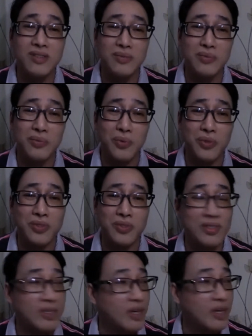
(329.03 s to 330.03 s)
我是
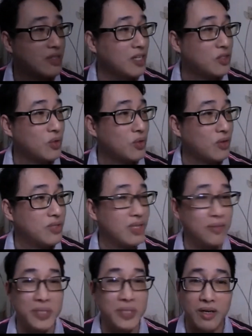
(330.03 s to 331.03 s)
那种好
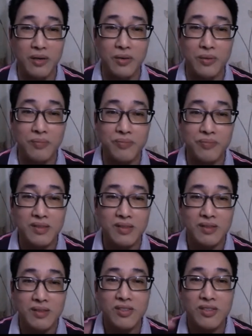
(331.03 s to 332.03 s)
像比较
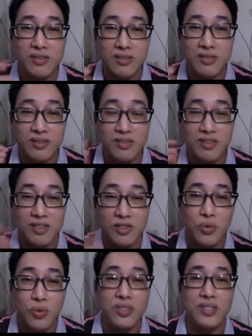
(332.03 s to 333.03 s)
迟迟
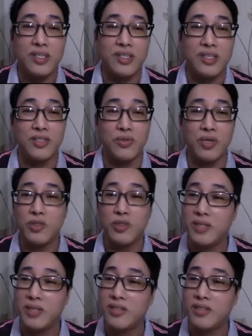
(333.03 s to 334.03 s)
钝一点的，所以
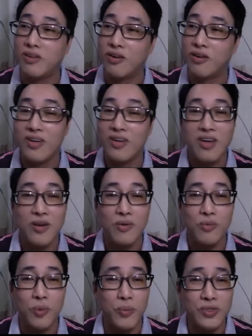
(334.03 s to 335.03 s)
就变成哦。
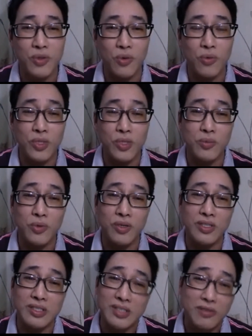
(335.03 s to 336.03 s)
我不懂为什
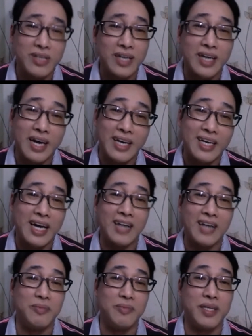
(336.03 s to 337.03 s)
么一直要待在爱
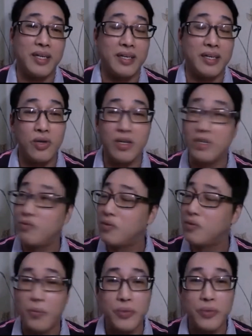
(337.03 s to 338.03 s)
康里面呢？所以因
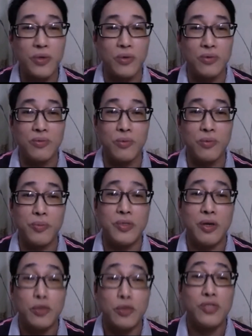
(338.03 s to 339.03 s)
为我不懂，我不知
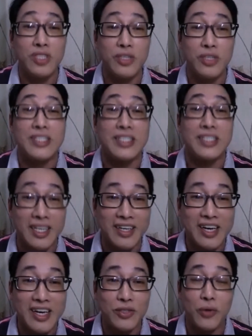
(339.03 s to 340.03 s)
道出去会怎样，
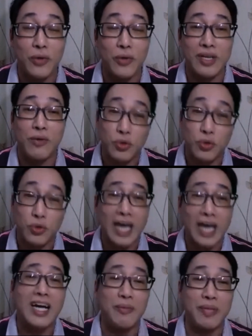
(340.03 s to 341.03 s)
所以我就想我躲在
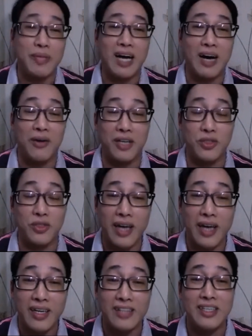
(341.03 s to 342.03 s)
爱康比较好啦。所以
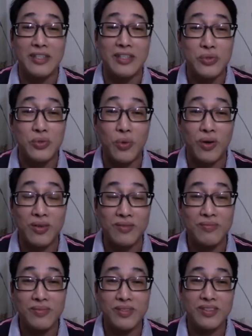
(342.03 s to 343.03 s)
爱康这样多
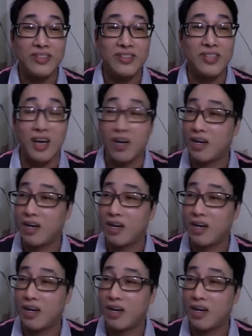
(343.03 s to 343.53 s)
啊